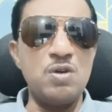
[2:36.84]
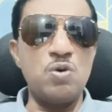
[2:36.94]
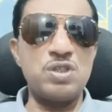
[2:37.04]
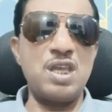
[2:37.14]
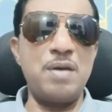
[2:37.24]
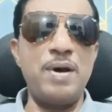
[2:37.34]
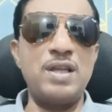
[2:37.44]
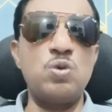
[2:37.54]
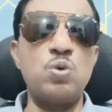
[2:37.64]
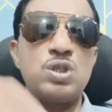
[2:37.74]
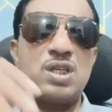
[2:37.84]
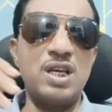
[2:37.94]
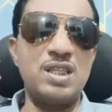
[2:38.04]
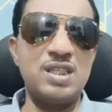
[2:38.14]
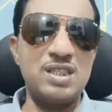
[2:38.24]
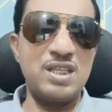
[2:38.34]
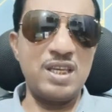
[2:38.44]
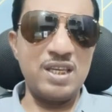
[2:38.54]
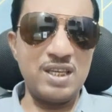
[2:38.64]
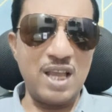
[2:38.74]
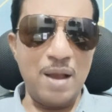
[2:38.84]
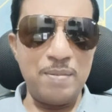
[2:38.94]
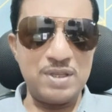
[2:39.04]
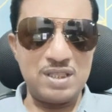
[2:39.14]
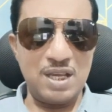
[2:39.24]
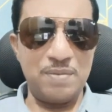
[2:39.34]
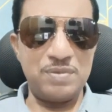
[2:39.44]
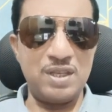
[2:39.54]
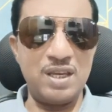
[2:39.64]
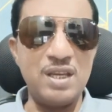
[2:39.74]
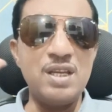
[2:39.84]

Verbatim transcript: उसके बाद दूसरे दिन से ही काम अंजाम दे